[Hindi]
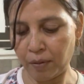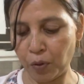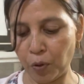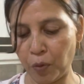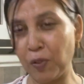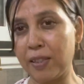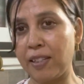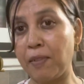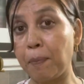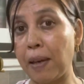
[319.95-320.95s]
यू नो फुल
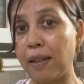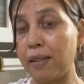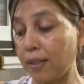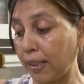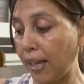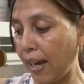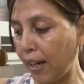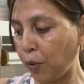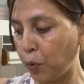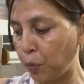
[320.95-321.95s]
स्लीव हम पहन नहीं सकते
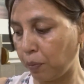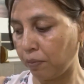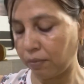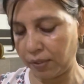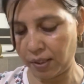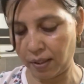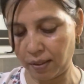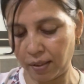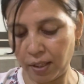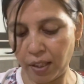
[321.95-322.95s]
एट होम या
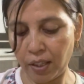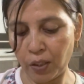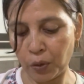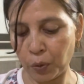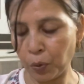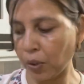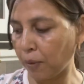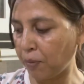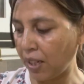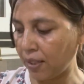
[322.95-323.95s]
तो दो
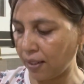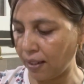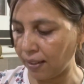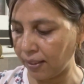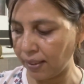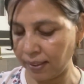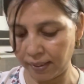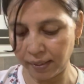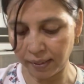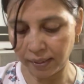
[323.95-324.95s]
कप चाय चढ़ा दिए
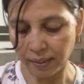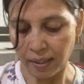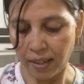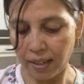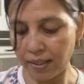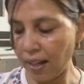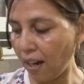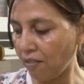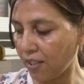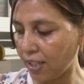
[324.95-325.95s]
हैं एंड या
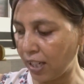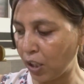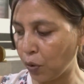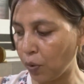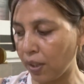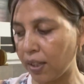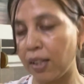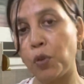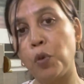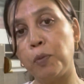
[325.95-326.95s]
आई वॉज टेलिंग यू ना
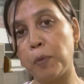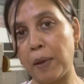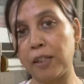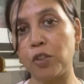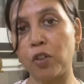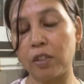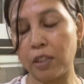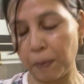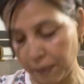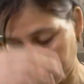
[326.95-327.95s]
कि होम्योपैथ डॉक्टर
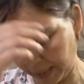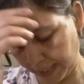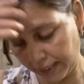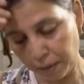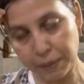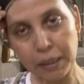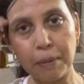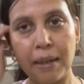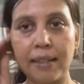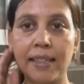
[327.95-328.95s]
के पास गए थे
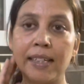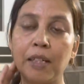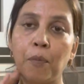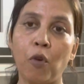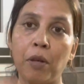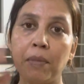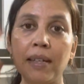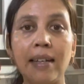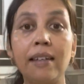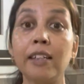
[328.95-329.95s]
मतलब आई टेक एन
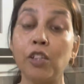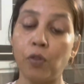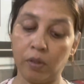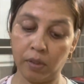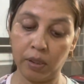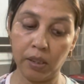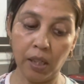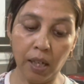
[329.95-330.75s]
अपॉइंटमेंट एंड लेडी डॉक्टर थी